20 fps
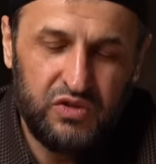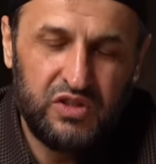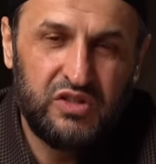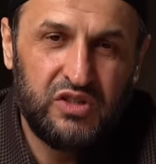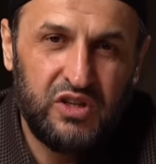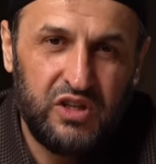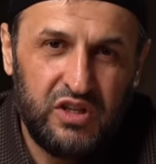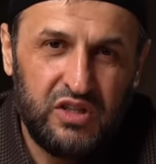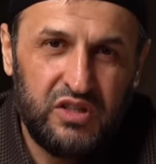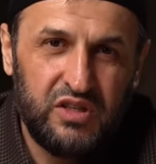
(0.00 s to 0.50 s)

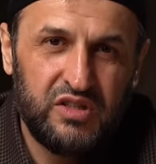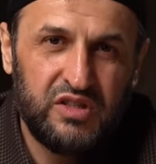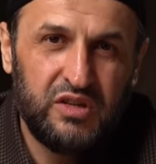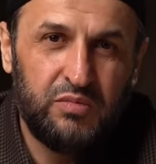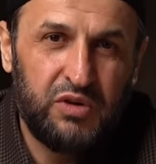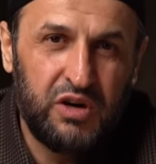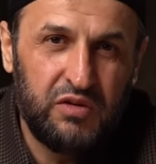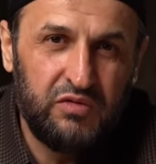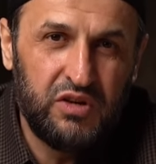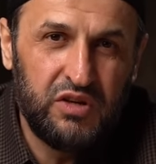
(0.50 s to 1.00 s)
салата,
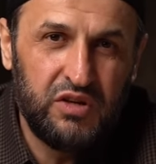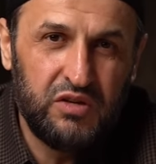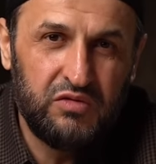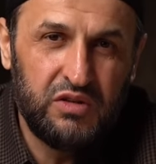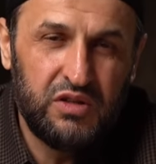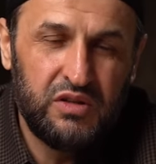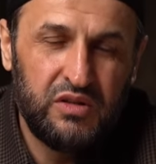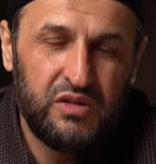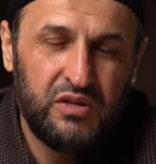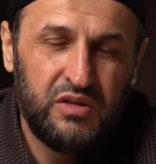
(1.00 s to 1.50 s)

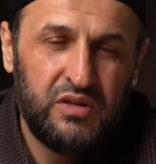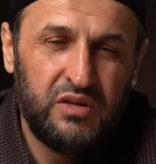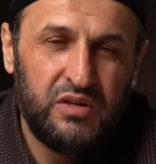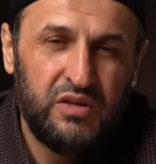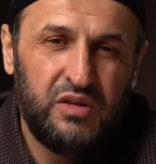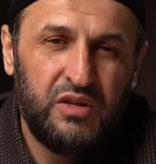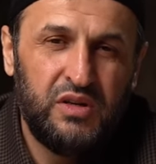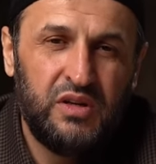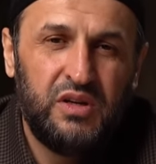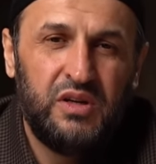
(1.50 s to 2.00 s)
заправленного
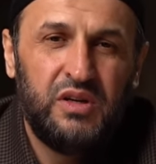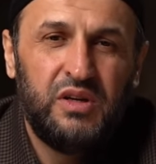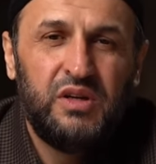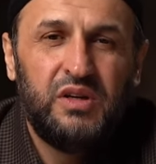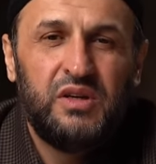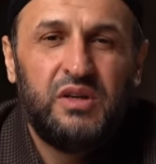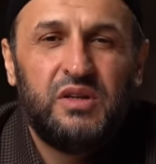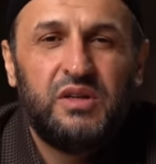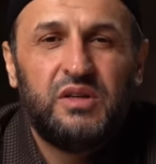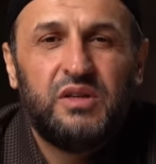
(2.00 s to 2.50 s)

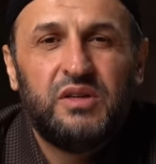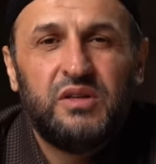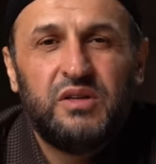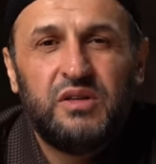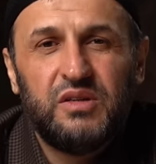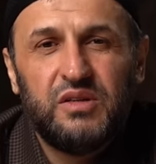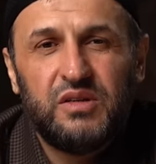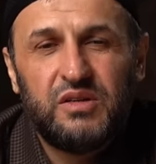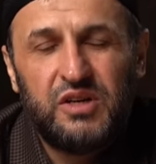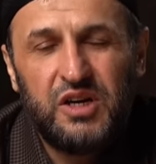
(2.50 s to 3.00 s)

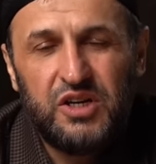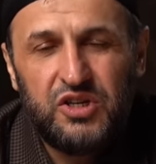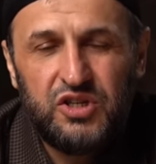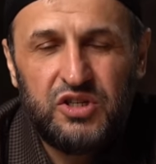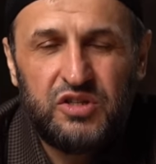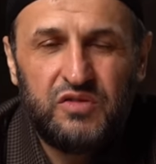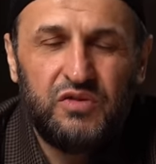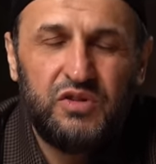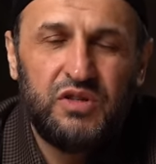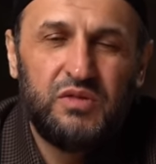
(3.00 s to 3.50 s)
э,
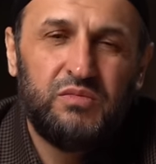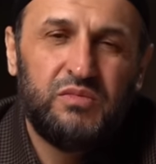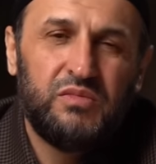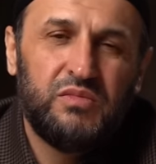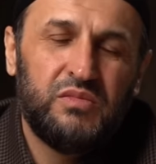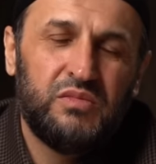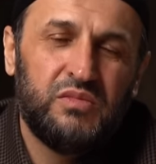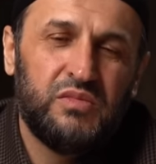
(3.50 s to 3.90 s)
качественным